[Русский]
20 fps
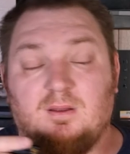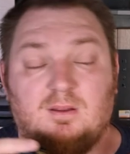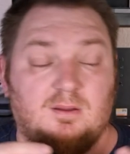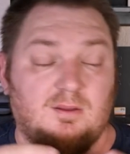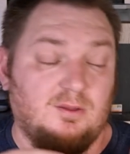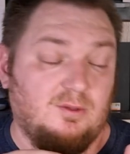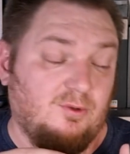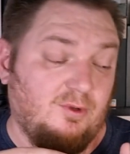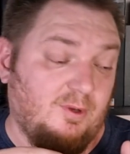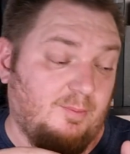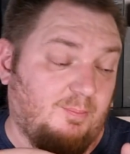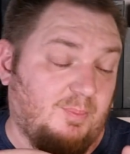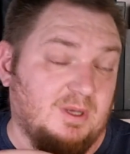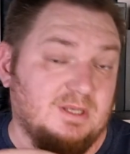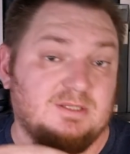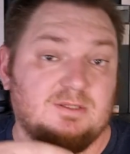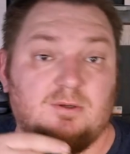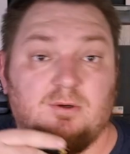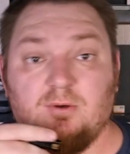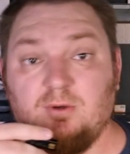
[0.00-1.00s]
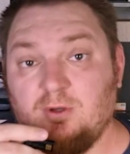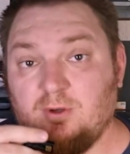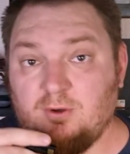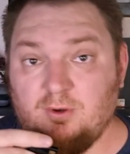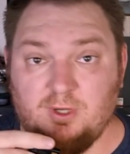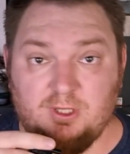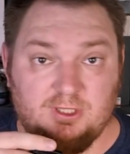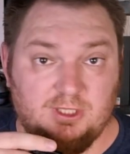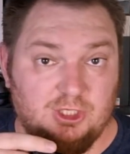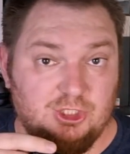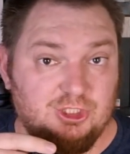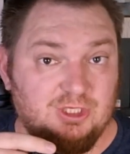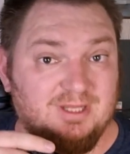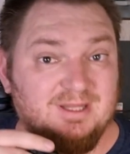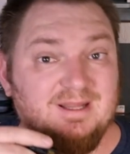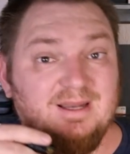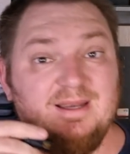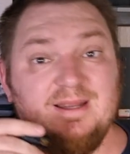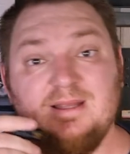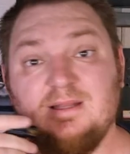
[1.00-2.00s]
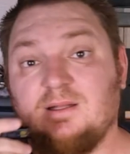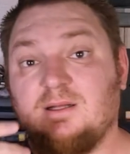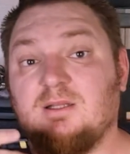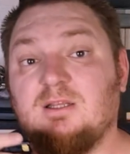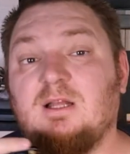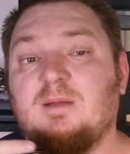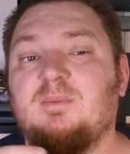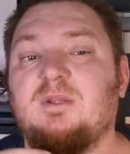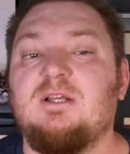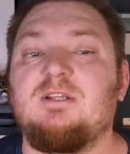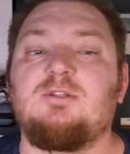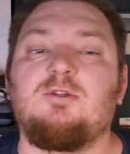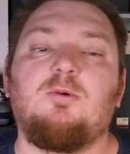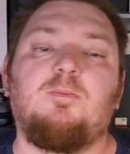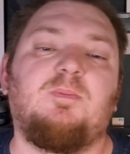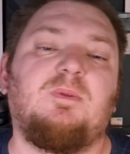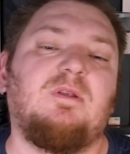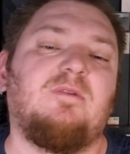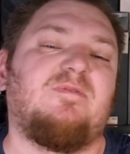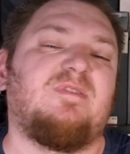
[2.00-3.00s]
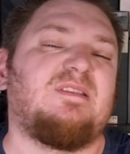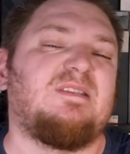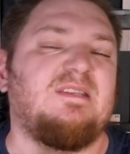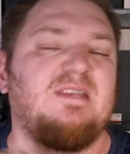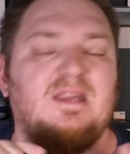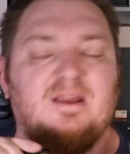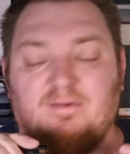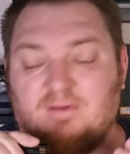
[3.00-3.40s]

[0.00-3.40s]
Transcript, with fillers: Ну и поскольку это Shanalink, нам доступны все